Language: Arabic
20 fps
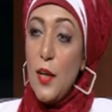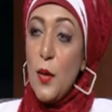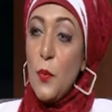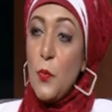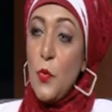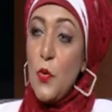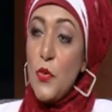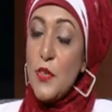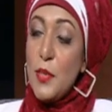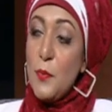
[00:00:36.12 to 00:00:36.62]

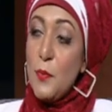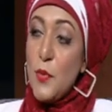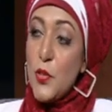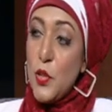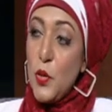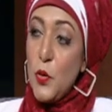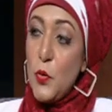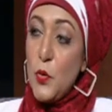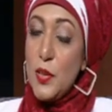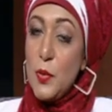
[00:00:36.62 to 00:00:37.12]
معظم
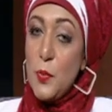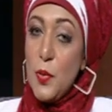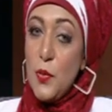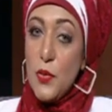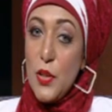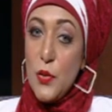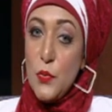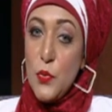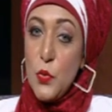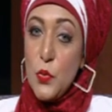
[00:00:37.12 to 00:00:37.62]
مشاكله هتبقى
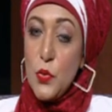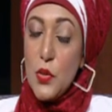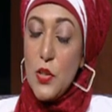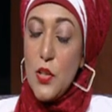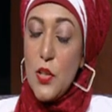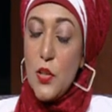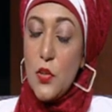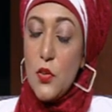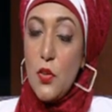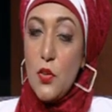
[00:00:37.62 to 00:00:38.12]
في
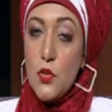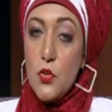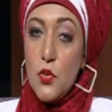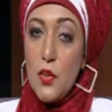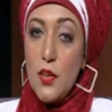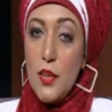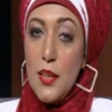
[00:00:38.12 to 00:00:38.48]
2019